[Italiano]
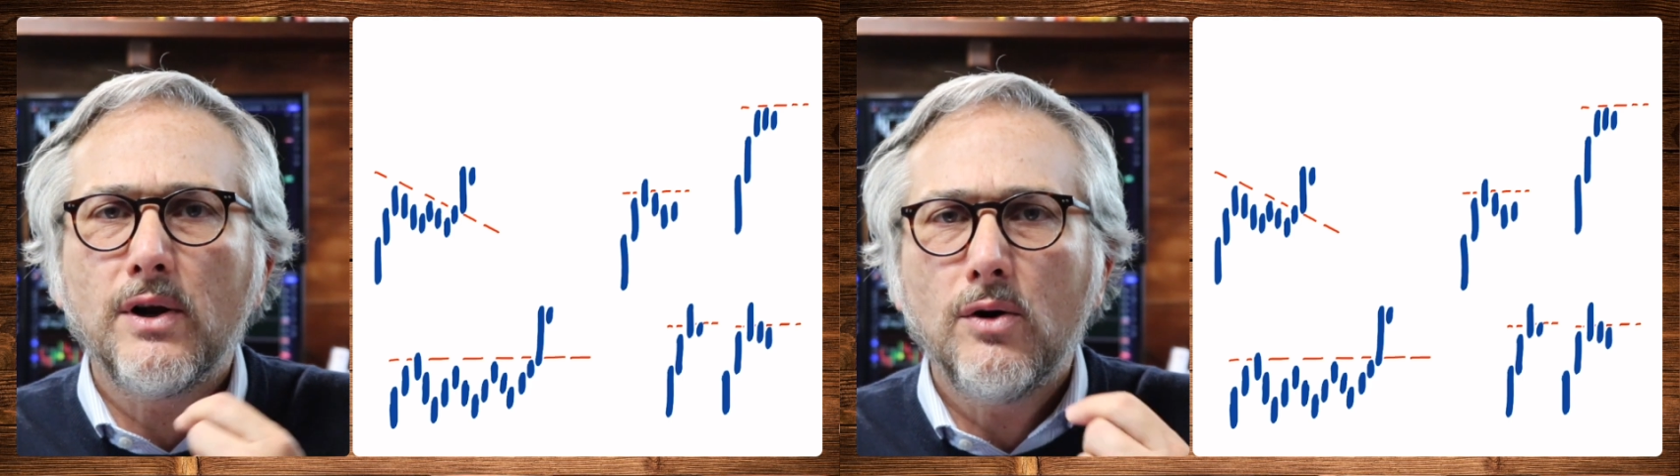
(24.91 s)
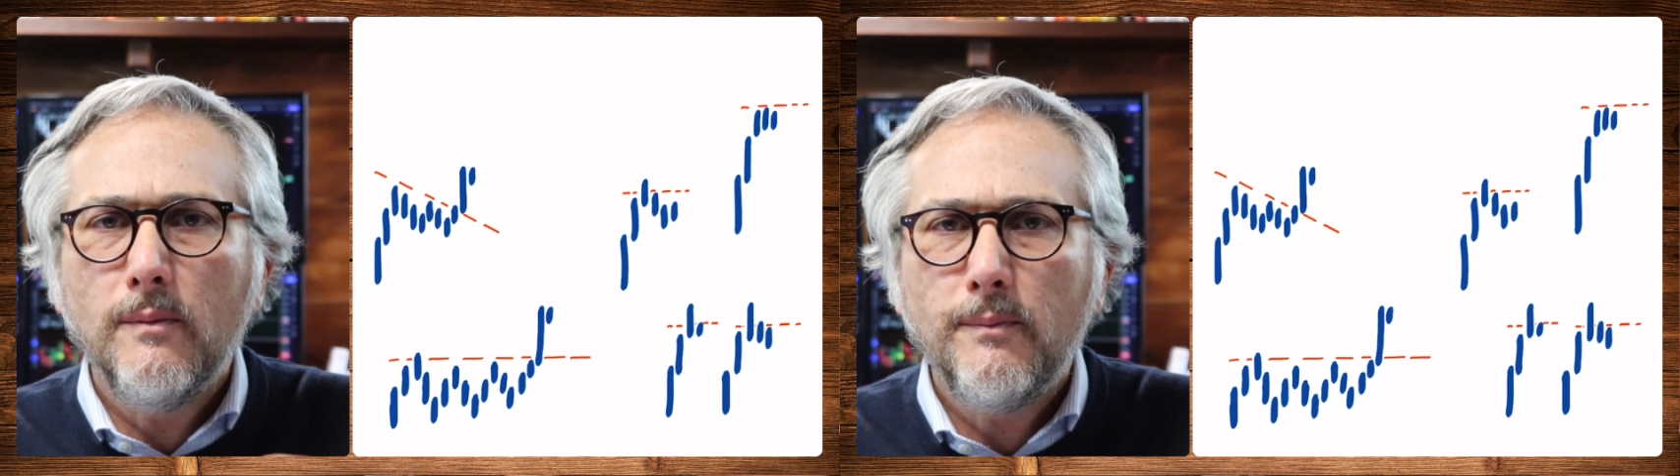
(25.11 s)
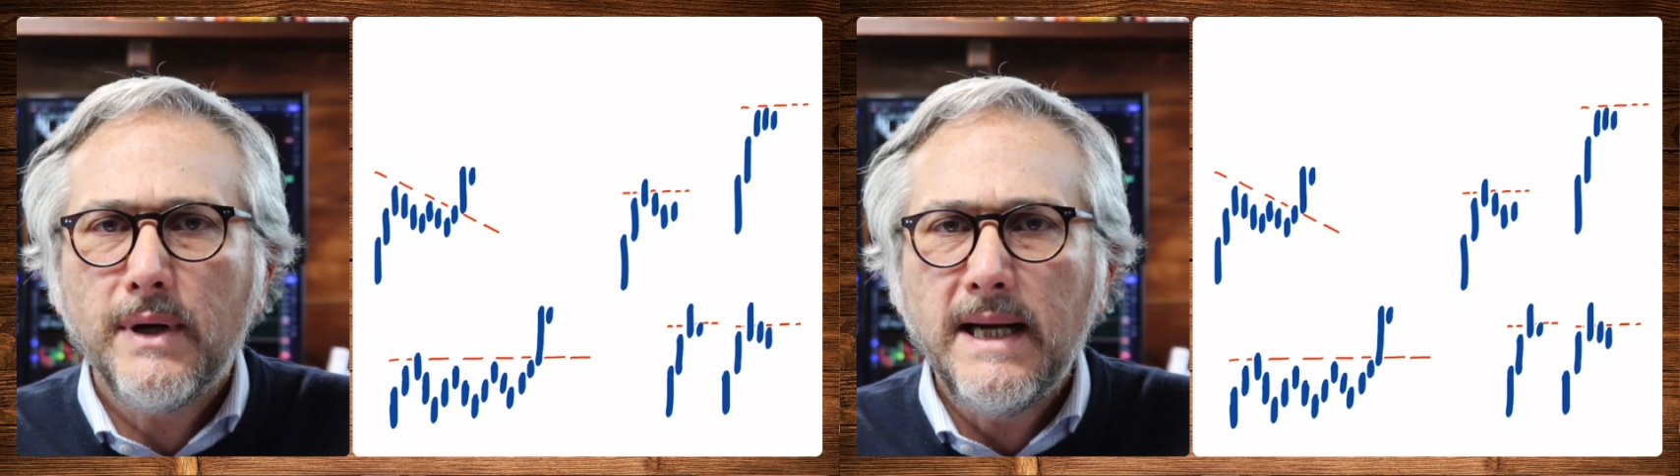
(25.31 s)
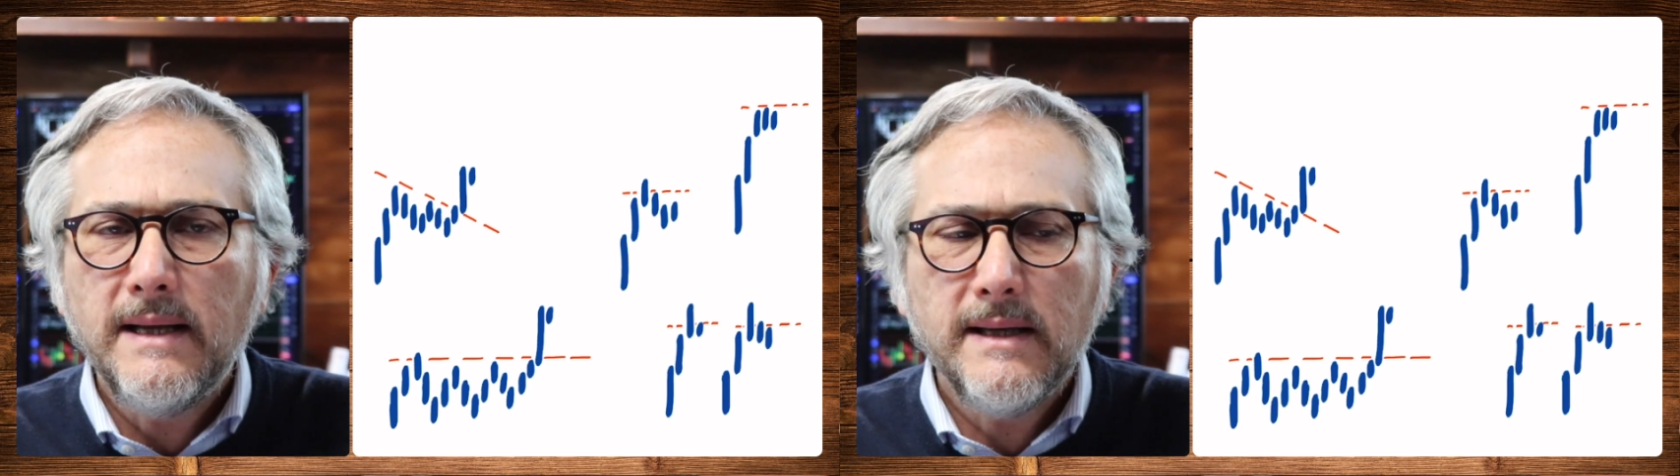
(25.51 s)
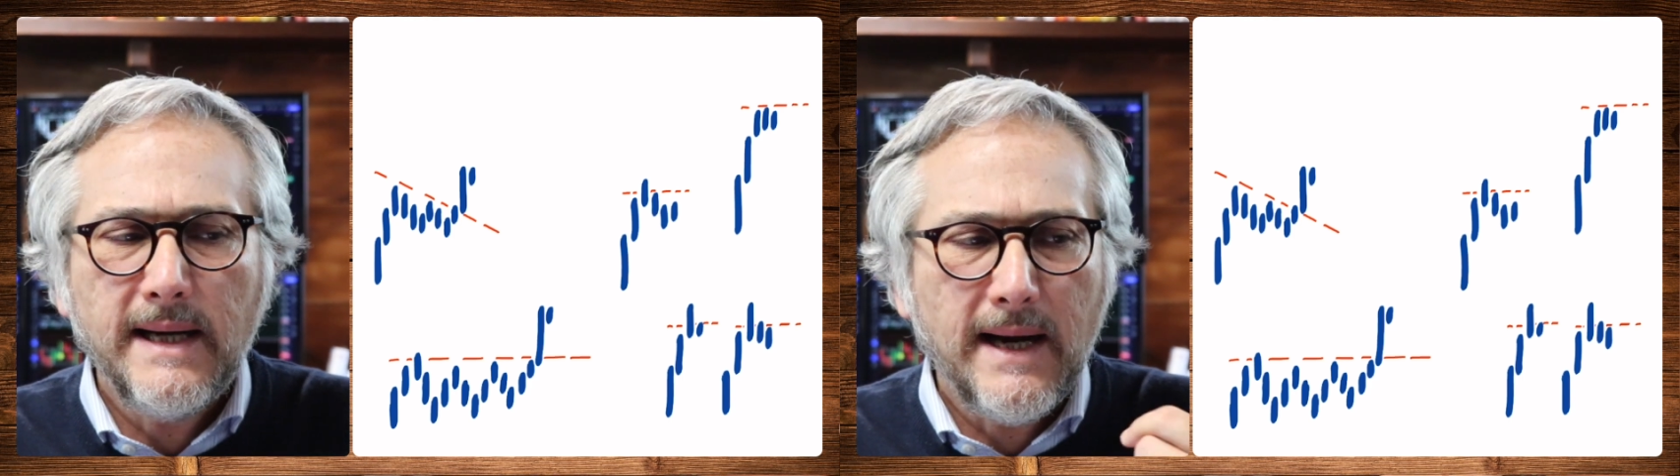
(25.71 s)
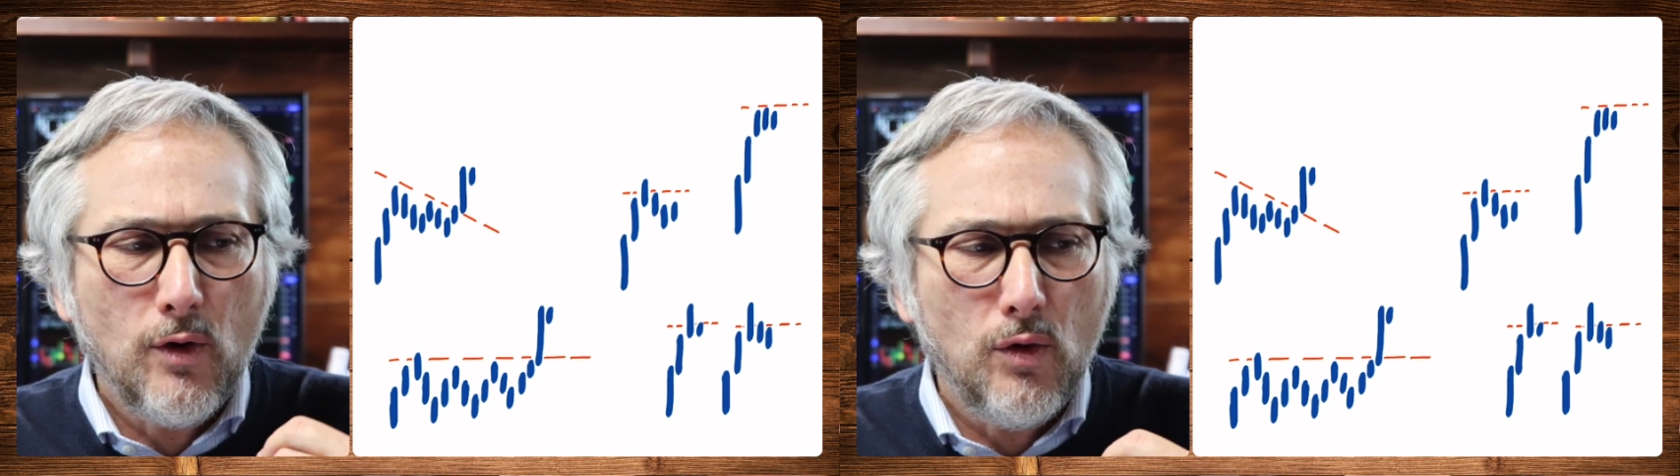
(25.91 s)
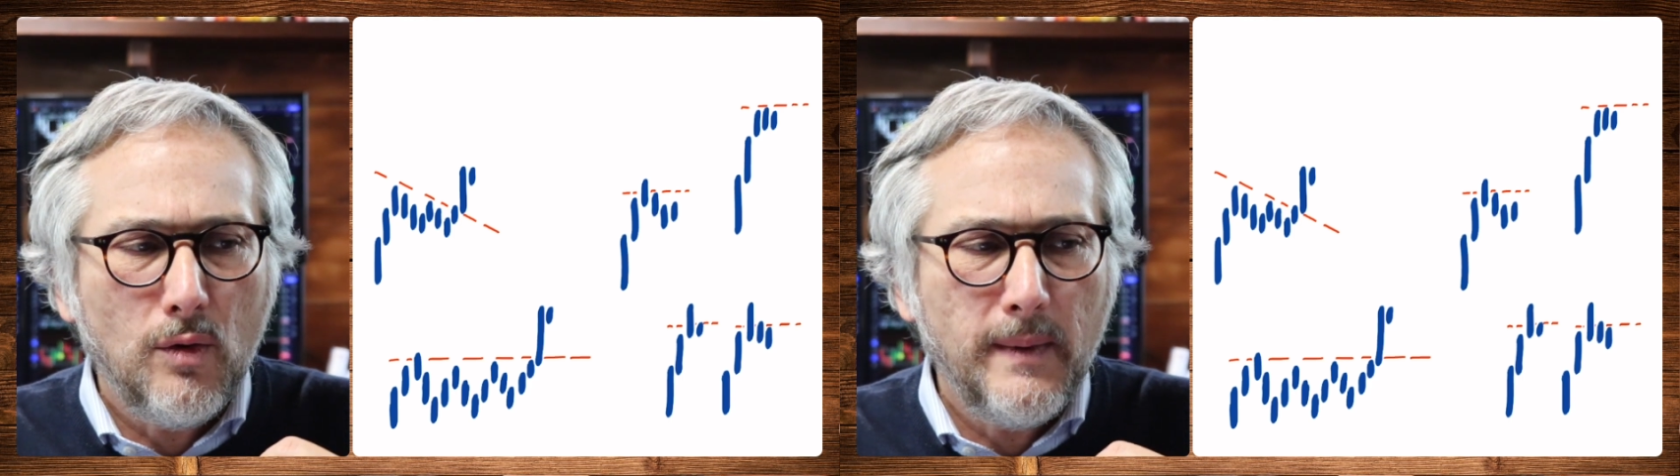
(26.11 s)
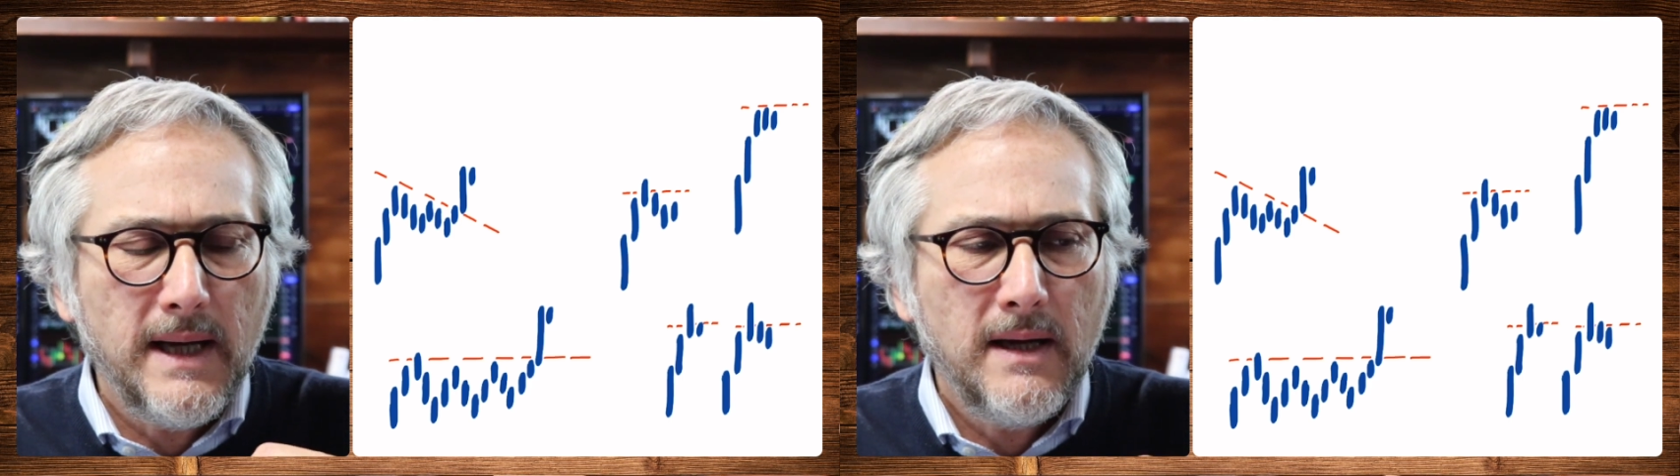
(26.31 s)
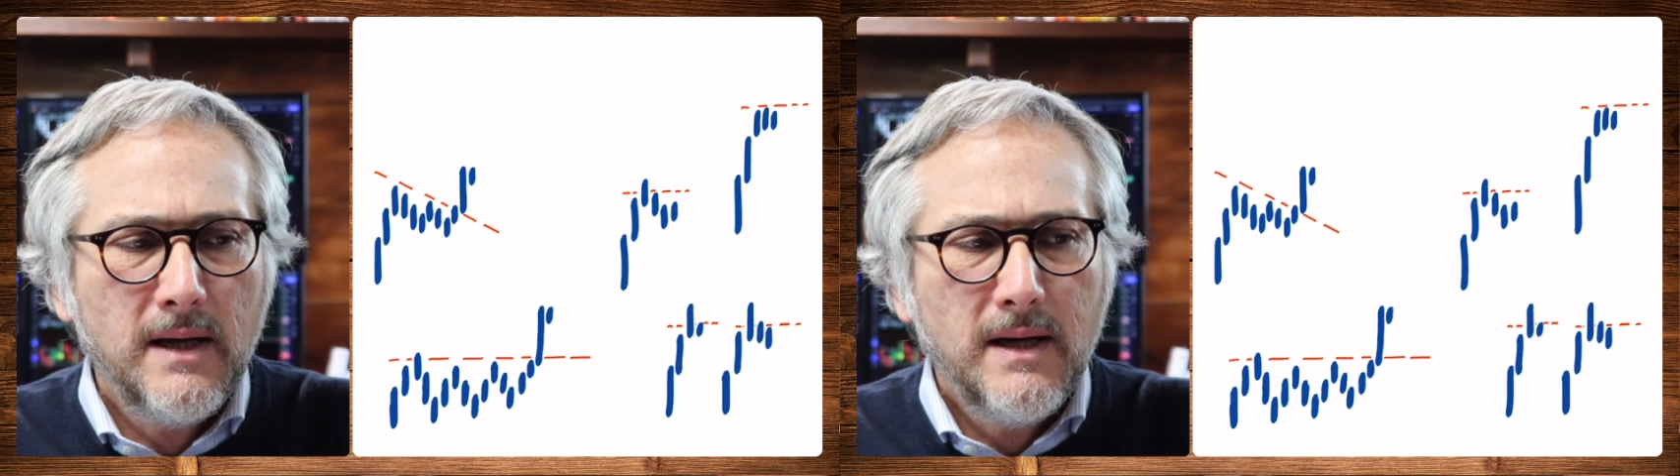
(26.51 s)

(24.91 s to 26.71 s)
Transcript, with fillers: comprendere come